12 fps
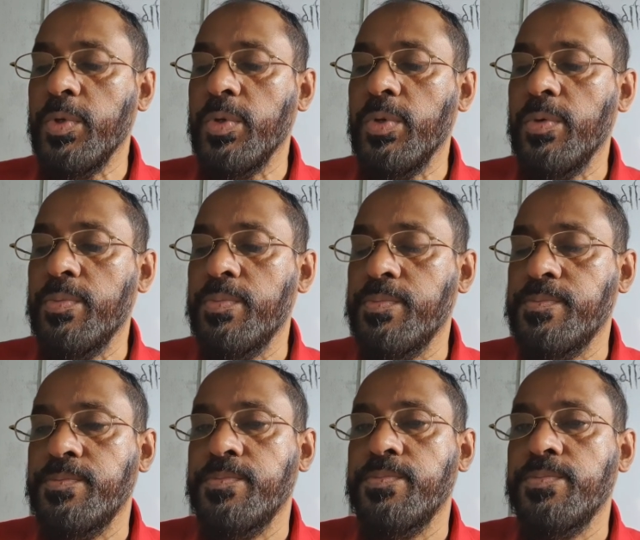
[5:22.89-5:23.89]
পণ্য
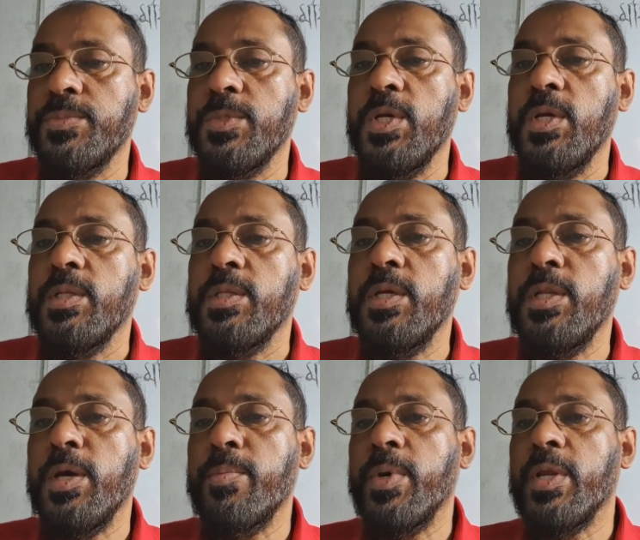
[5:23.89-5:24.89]
তিন
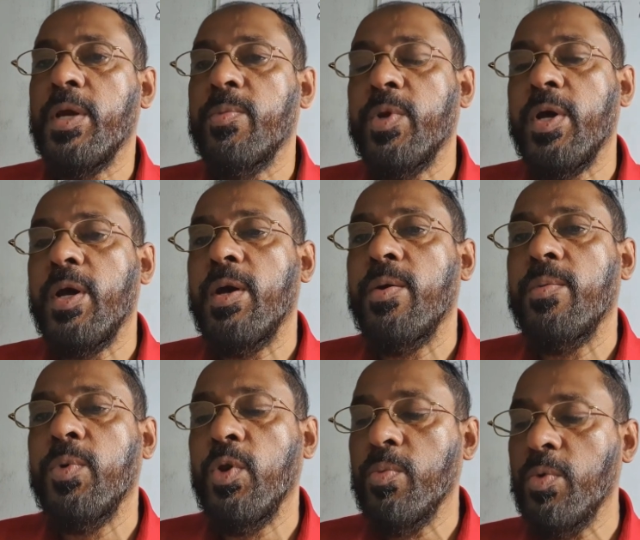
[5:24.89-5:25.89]
নম্বরে আমরা
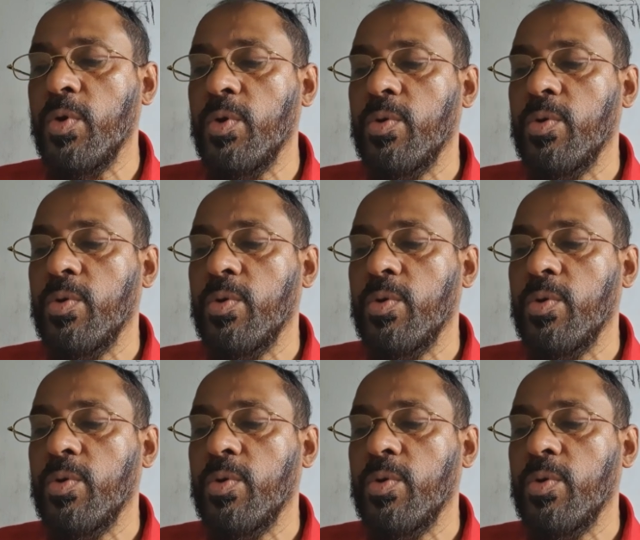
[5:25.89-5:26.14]
বলবো